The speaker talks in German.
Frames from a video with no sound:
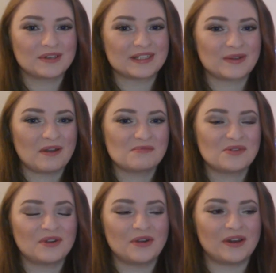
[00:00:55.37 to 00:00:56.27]
Und das
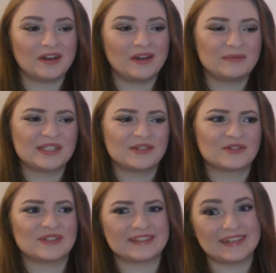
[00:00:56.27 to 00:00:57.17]
Hörbuch höre
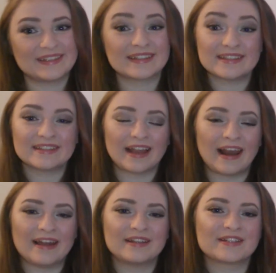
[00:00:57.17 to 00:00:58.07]
bzw. lese ich nicht
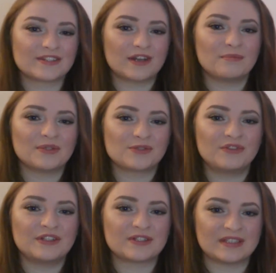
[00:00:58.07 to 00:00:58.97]
alleine, sondern mit
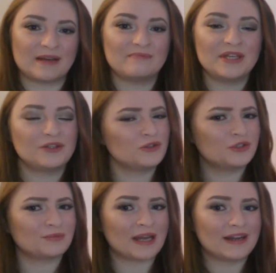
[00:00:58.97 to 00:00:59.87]
Sophie zusammen. Ihr
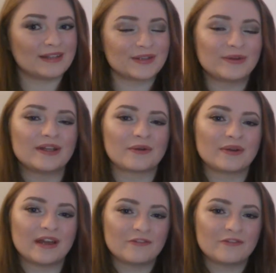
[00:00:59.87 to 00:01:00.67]
YouTube-Kanal ist natürlich auch in